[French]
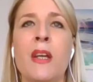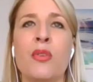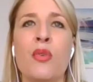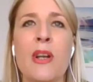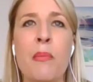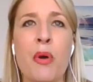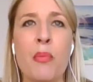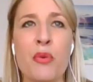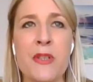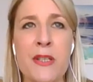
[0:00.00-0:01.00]
Donc la
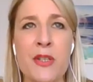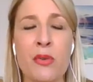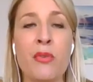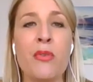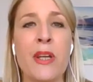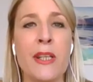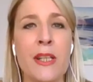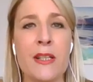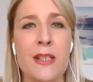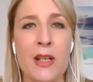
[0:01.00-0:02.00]
proposition, et
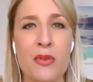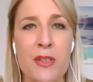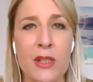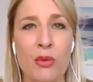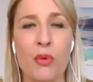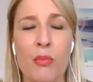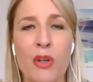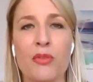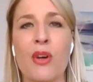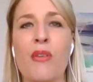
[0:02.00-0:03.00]
qui est celle aussi de mon
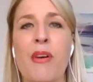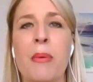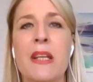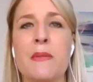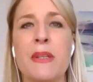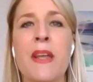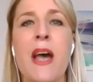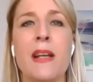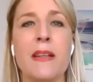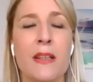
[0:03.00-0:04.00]
mentor Fabrice
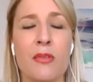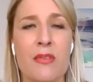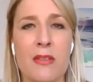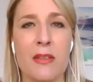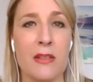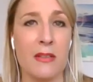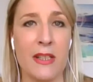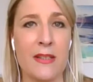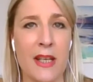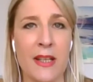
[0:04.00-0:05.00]
Midal, qui,
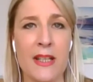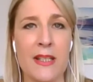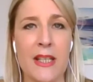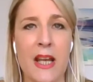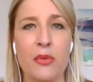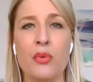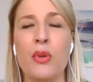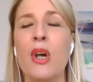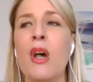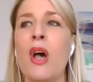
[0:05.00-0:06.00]
qui s'adressait à
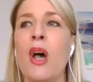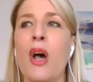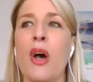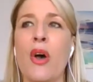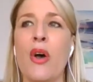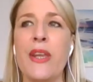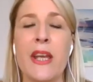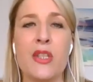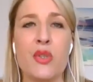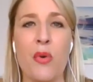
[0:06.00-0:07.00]
nous euh,
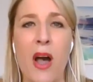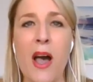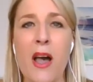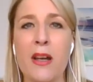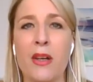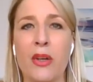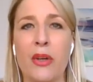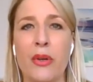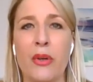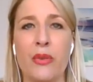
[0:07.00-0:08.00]
hier soir
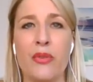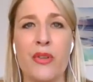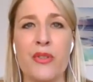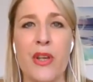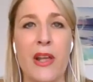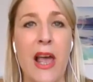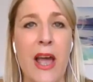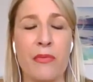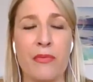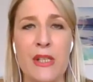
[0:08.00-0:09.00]
euh, dans un
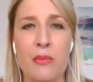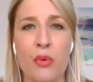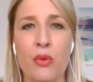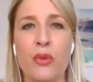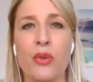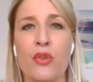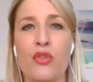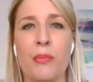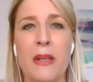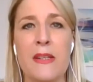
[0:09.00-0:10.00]
live Facebook.
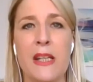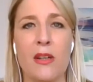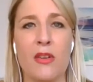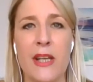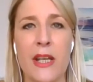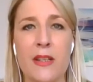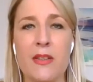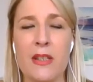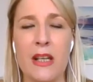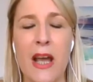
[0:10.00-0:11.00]
Je mettrai le lien de
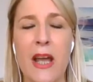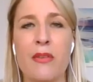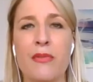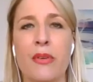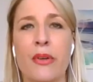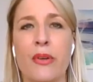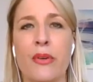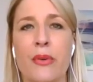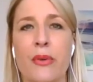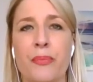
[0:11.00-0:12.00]
ce live
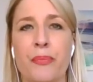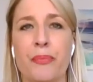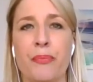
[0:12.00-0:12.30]
euh,